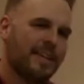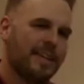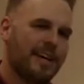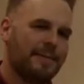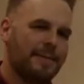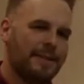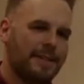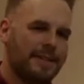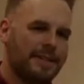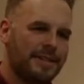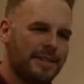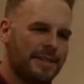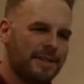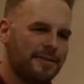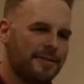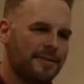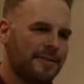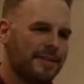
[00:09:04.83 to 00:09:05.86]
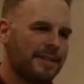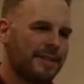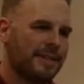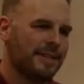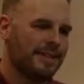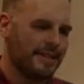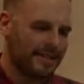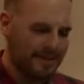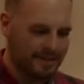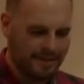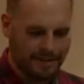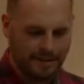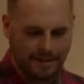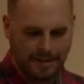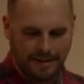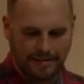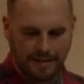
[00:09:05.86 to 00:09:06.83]
Aber dieser König,
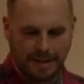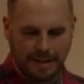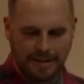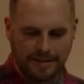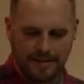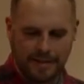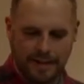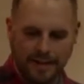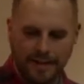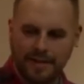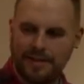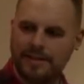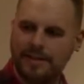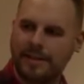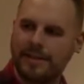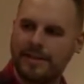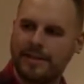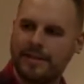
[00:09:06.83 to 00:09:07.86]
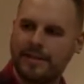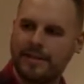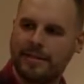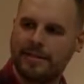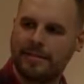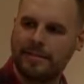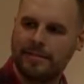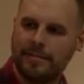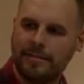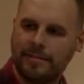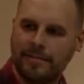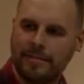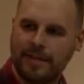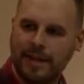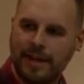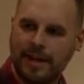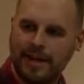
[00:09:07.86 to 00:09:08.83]
den die weisen Männer dort
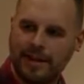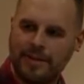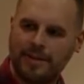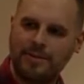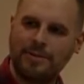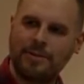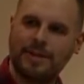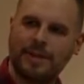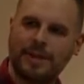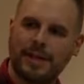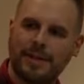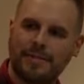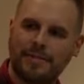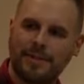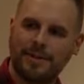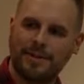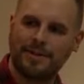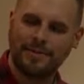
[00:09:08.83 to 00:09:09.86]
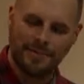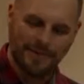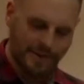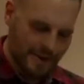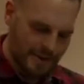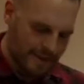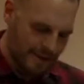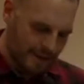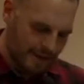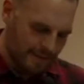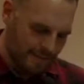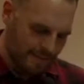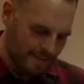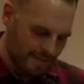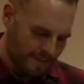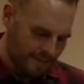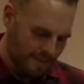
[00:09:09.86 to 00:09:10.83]
ja gesucht haben und gefunden
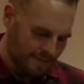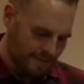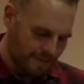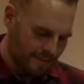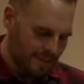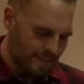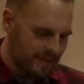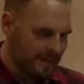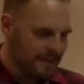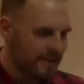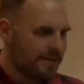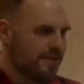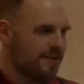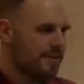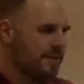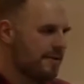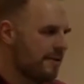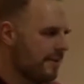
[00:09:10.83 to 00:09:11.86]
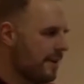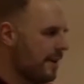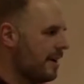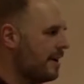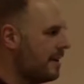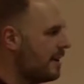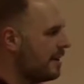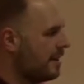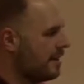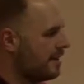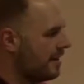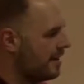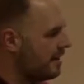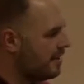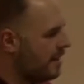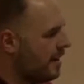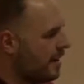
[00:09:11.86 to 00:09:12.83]
haben, dieser König war anders.
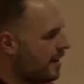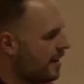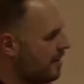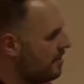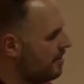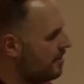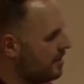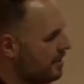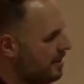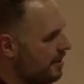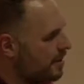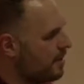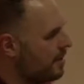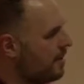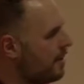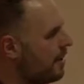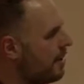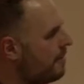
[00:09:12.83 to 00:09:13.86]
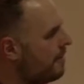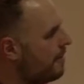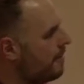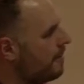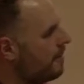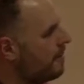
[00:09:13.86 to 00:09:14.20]
Es war ein König auf dem Kopf.